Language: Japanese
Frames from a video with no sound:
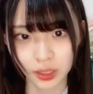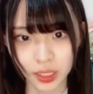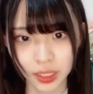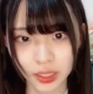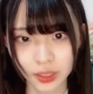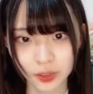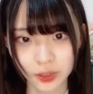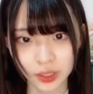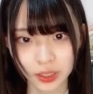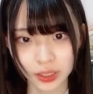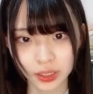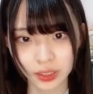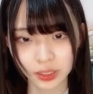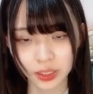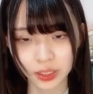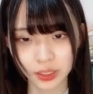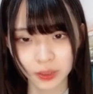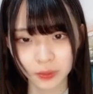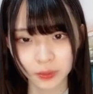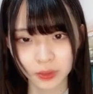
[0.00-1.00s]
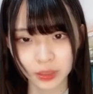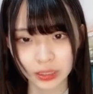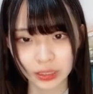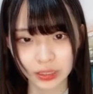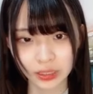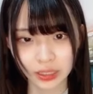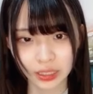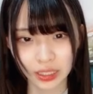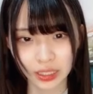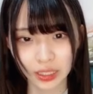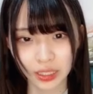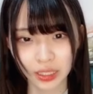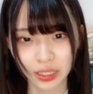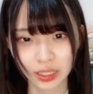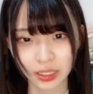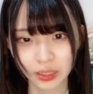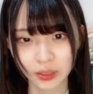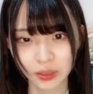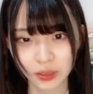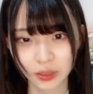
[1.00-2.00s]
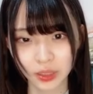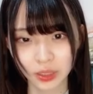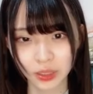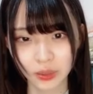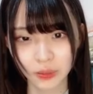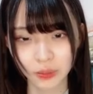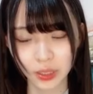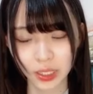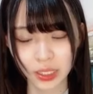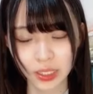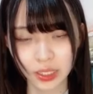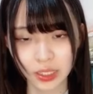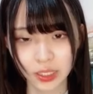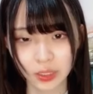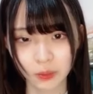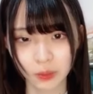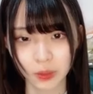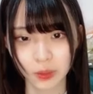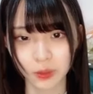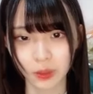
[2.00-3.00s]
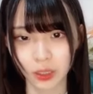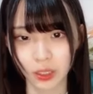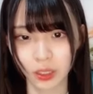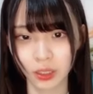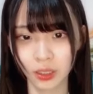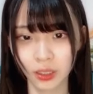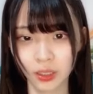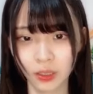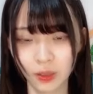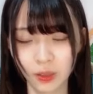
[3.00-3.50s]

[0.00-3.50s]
アイドルじゃなくなって応援してくれえー、それは泣いてしまうね